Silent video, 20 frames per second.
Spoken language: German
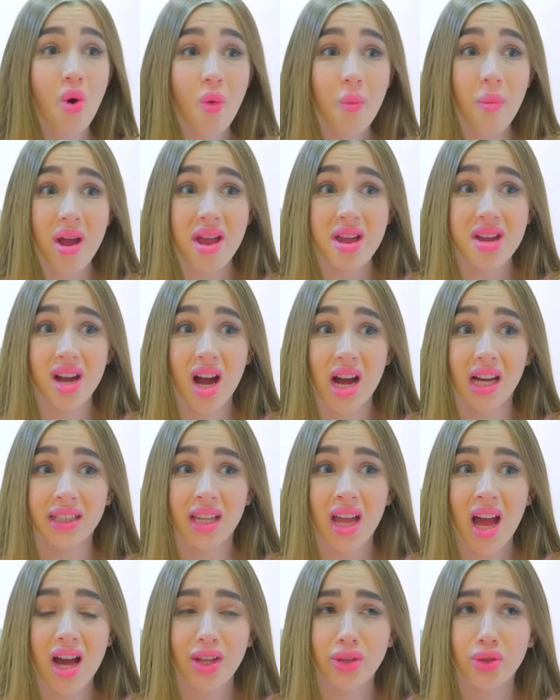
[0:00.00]
Oh mein
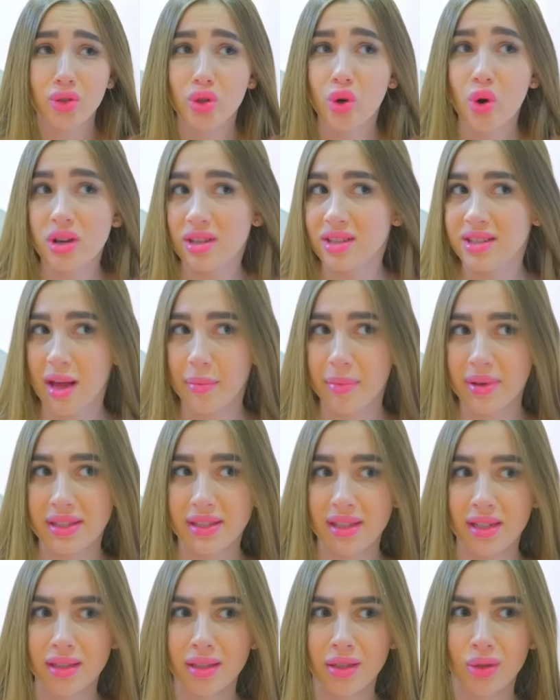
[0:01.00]
Gott, hat Shenya nicht noch
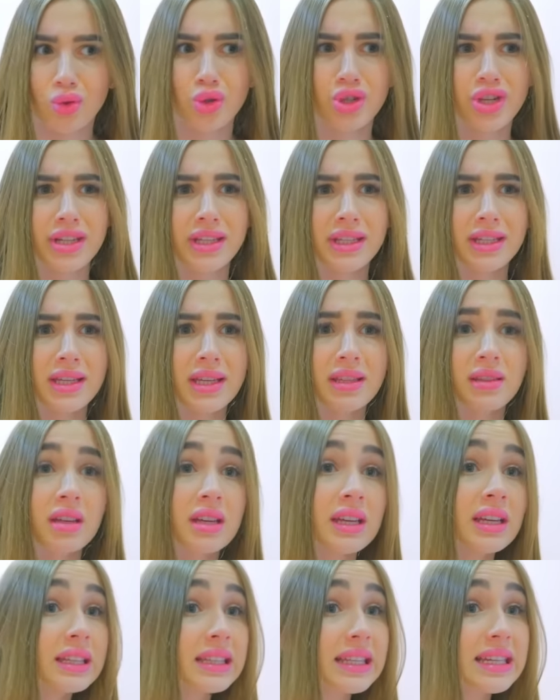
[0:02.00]
eine andere Schwäche?
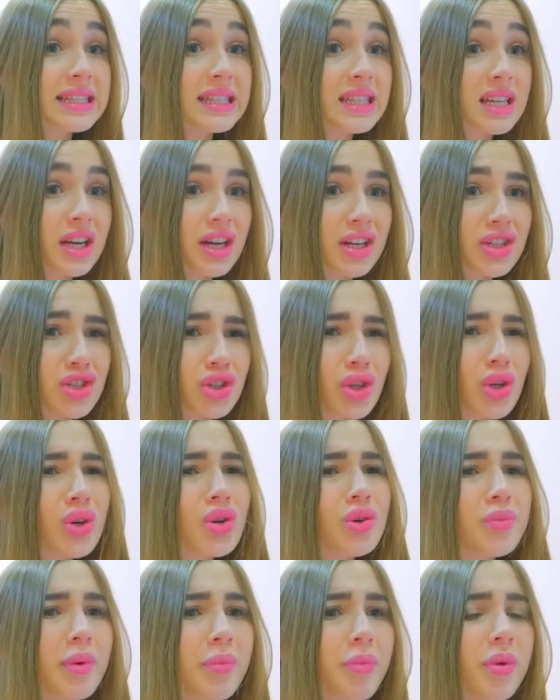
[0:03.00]
Nastia, was ist
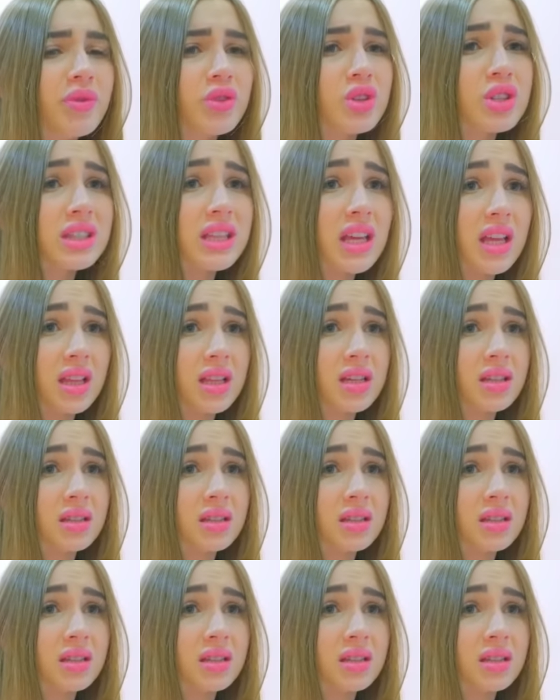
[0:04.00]
denn mit Stella?